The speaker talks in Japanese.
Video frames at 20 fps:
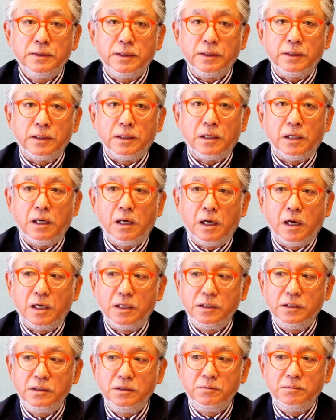
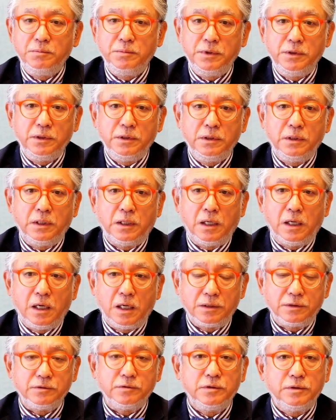えー、
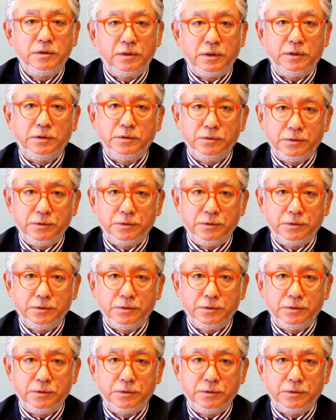IBR ってい